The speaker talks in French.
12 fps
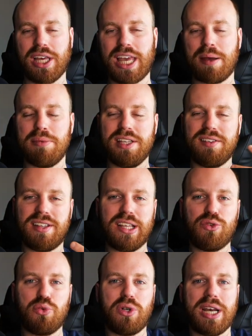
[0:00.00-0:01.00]
et à me
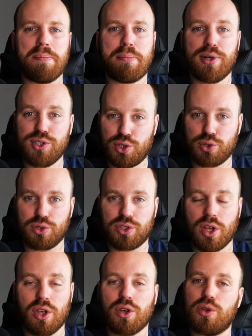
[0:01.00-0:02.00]
lister toutes les bonnes
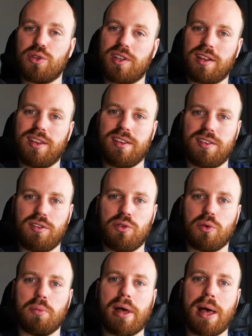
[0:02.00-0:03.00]
choses que cette
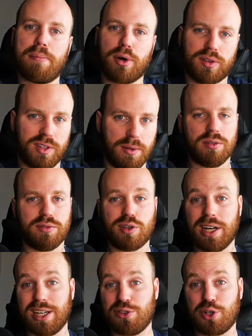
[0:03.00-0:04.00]
décision m'a apporté.
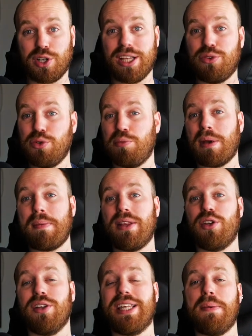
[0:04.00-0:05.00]
Voilà, tu connais toute ma
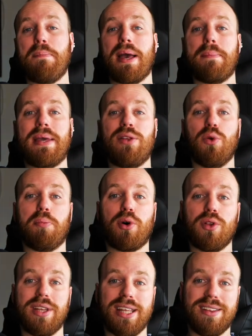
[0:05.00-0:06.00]
méthode qui me permet de
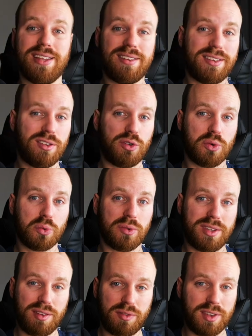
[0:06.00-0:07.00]
prendre des décisions
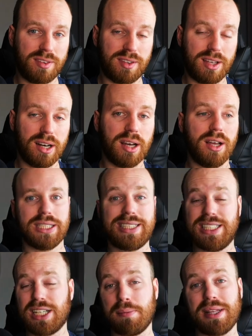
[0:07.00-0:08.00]
difficiles.
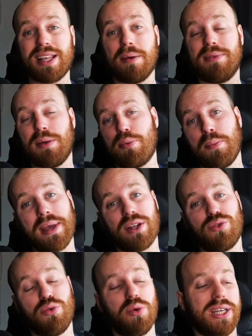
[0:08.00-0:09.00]
Si jamais tu es un petit peu
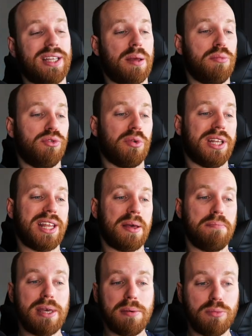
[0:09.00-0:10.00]
perdu et que tu as besoin
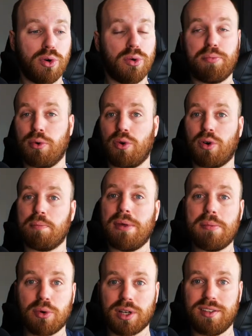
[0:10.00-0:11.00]
d'un mémo pour
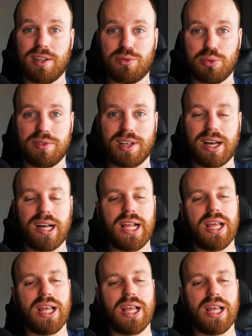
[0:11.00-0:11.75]
mémoriser tout ça,